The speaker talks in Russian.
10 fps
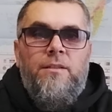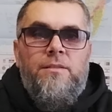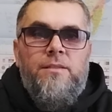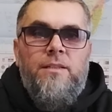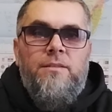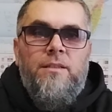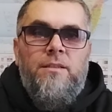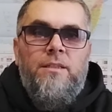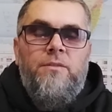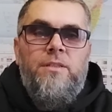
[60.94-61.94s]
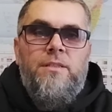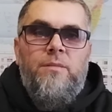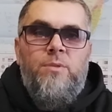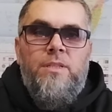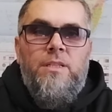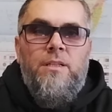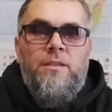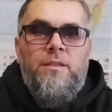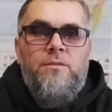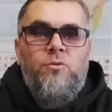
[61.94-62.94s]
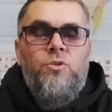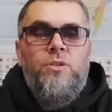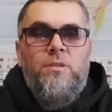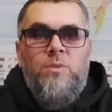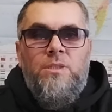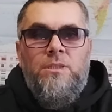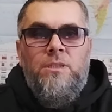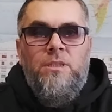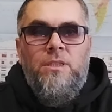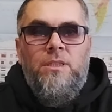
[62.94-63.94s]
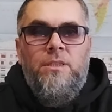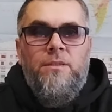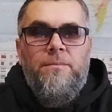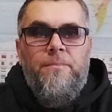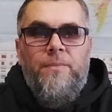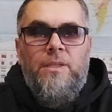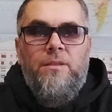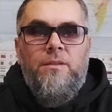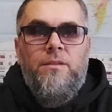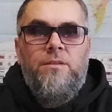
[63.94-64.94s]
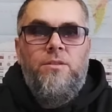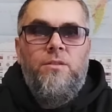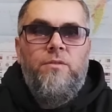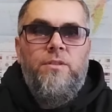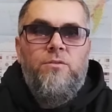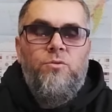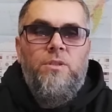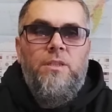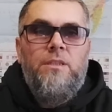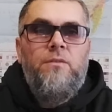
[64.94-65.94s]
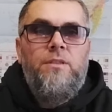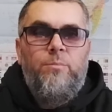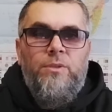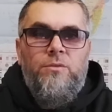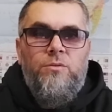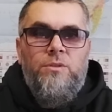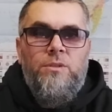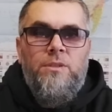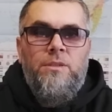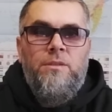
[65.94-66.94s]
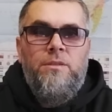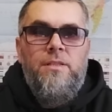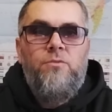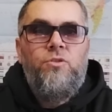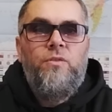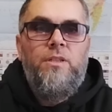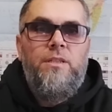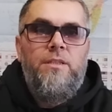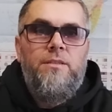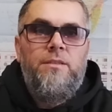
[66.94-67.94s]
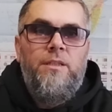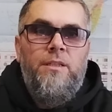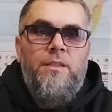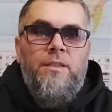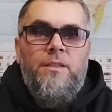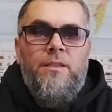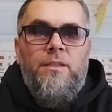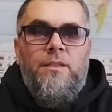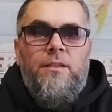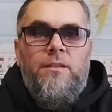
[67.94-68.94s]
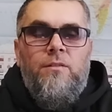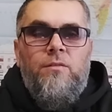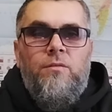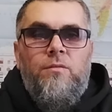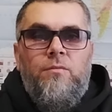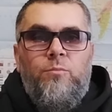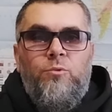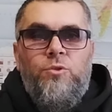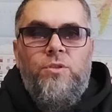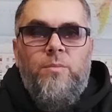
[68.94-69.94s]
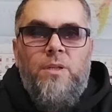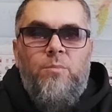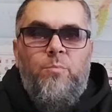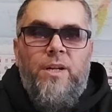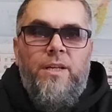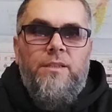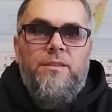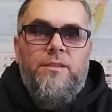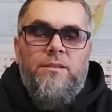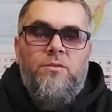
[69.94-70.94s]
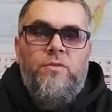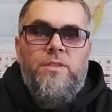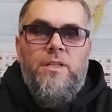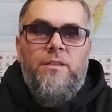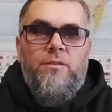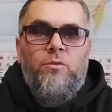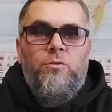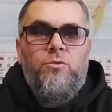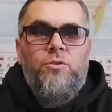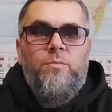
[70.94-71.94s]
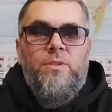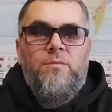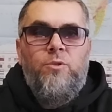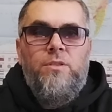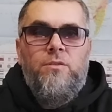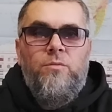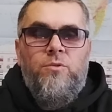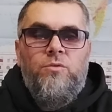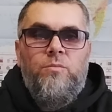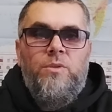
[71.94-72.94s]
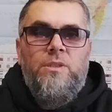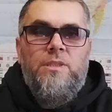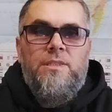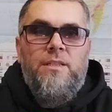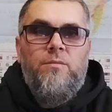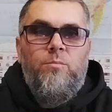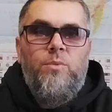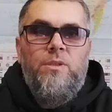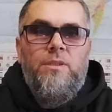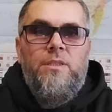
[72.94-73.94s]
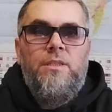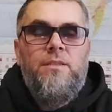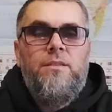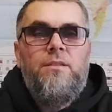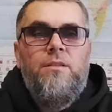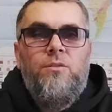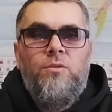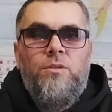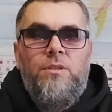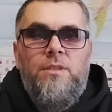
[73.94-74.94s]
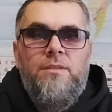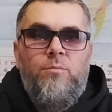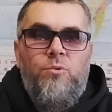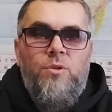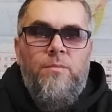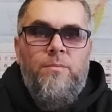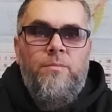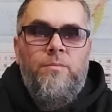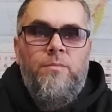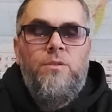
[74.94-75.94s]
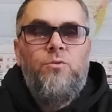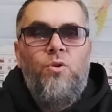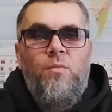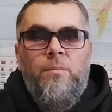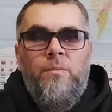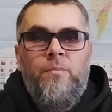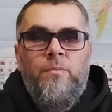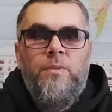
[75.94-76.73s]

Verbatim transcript: Э, сад закладывается обязательно на солнечном месте. Никакие э, теневые стороны для этого не подходят. Если у человека есть э, в будущем как бы проект такого сада, то он должен позаботиться о том, чтобы сад был не затенен ни забором, ни домом.